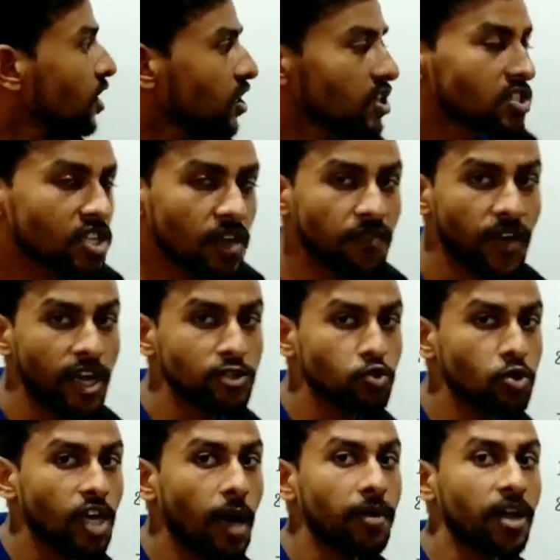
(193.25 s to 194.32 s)
कि इसने फ्रांस
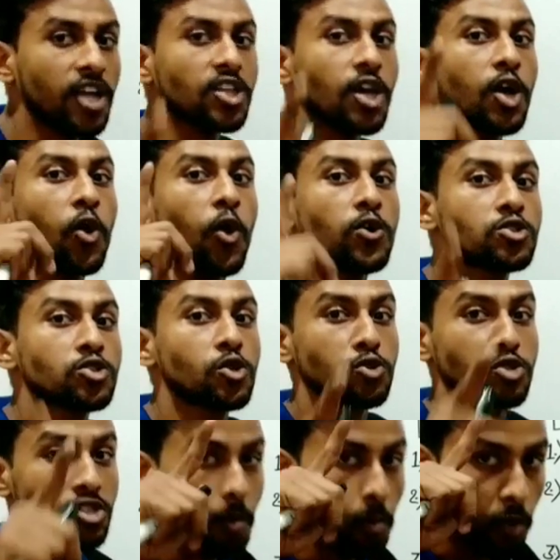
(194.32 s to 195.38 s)
को क्या बना दिया
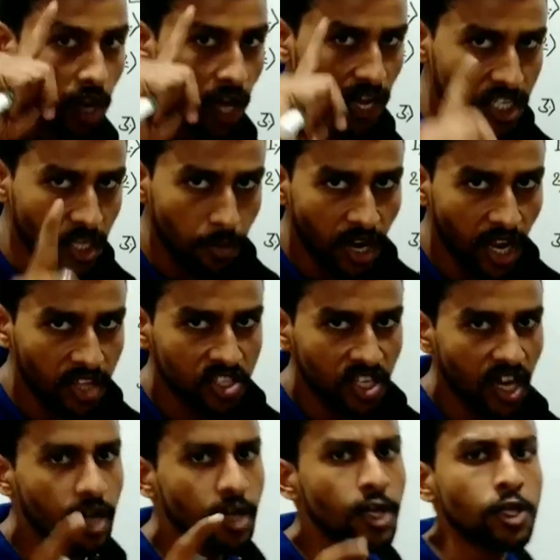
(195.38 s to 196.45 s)
कॉन्स्टिट्यूशनल मोनार्की बना
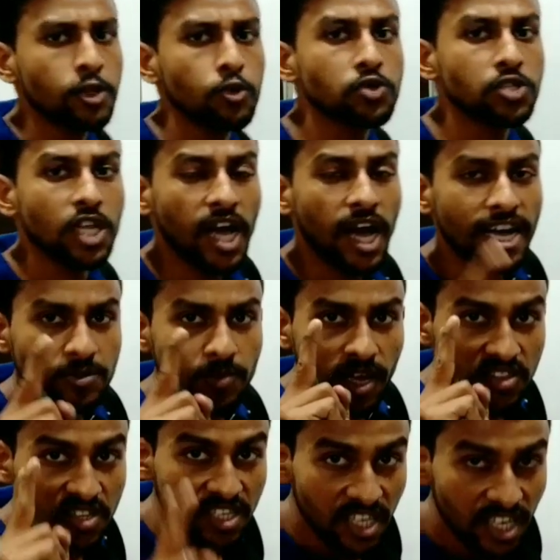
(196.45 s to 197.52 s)
दिया दूसरी खास
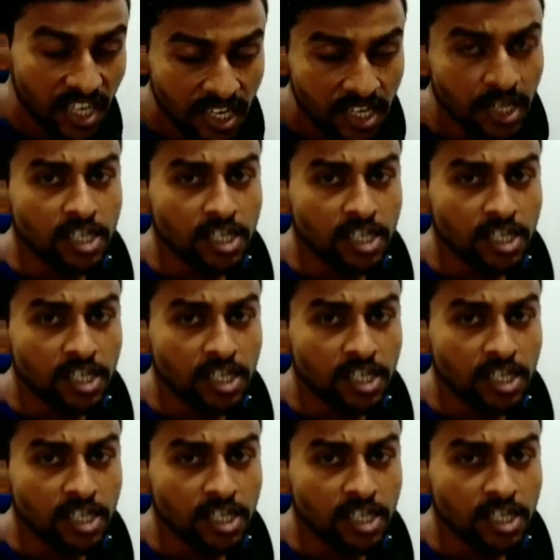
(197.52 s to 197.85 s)
बात ये